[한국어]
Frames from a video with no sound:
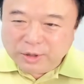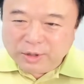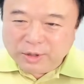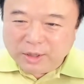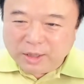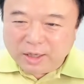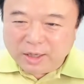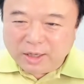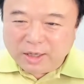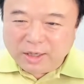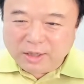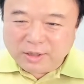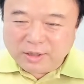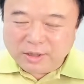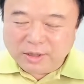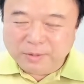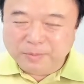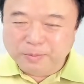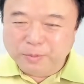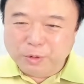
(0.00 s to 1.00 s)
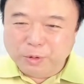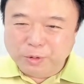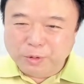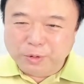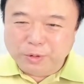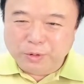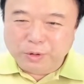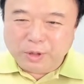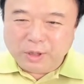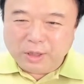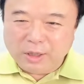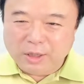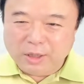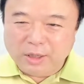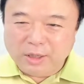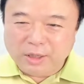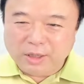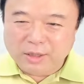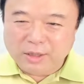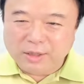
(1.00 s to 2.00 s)
아, 지금 뭐
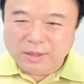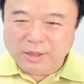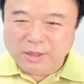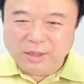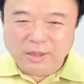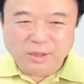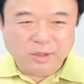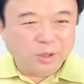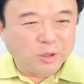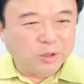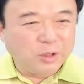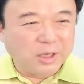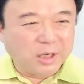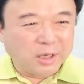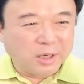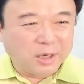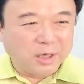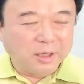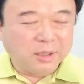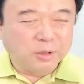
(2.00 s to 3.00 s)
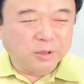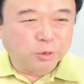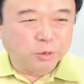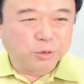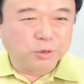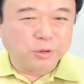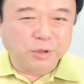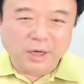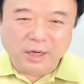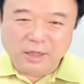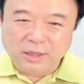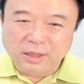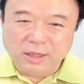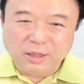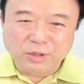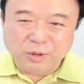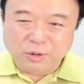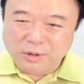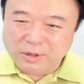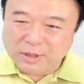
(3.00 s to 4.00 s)
아, 러시아랑 우크라이나
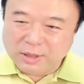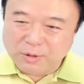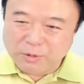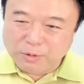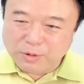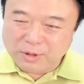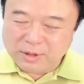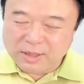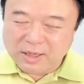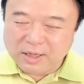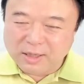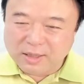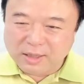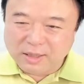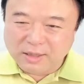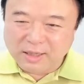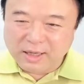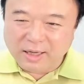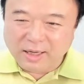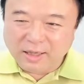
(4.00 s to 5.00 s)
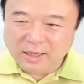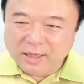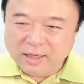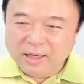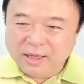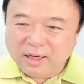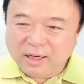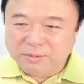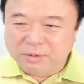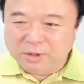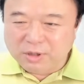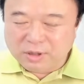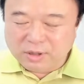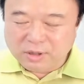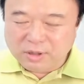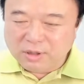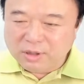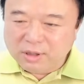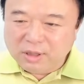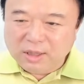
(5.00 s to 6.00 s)
전쟁도 심각한데
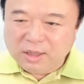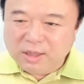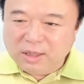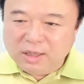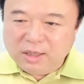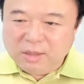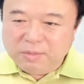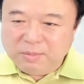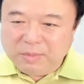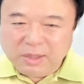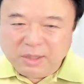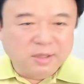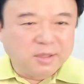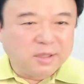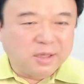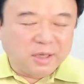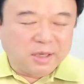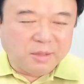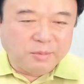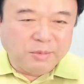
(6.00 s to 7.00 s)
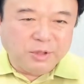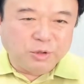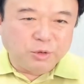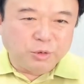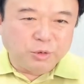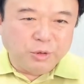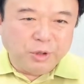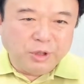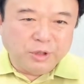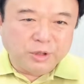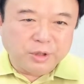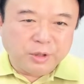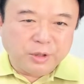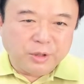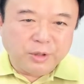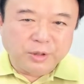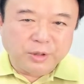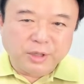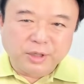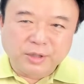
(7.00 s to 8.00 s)
아무튼 많은 사람이 죽고
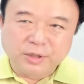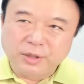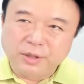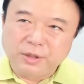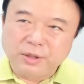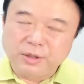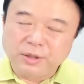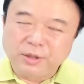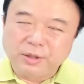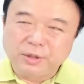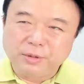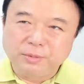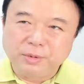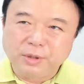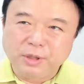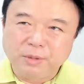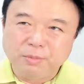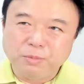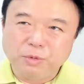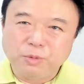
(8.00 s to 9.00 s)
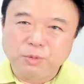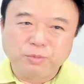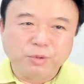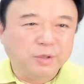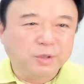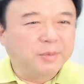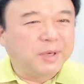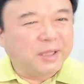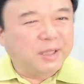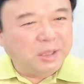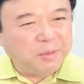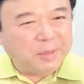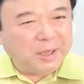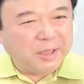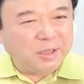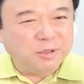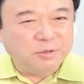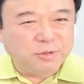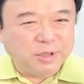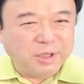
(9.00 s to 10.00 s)
있죠. 그래서 여러분이 뭐 불만이
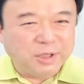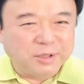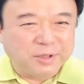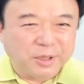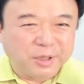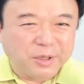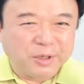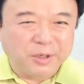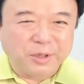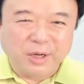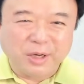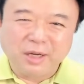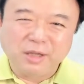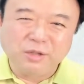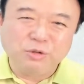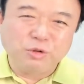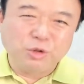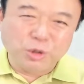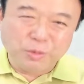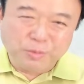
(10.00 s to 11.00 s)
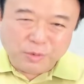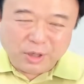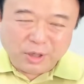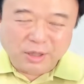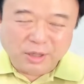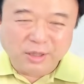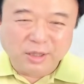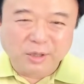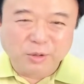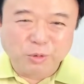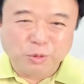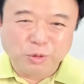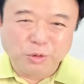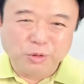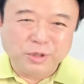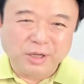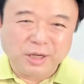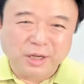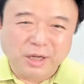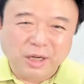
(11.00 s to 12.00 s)
많을 수 있어요. 아, 취업도 안 되고
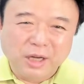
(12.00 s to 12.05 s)
요새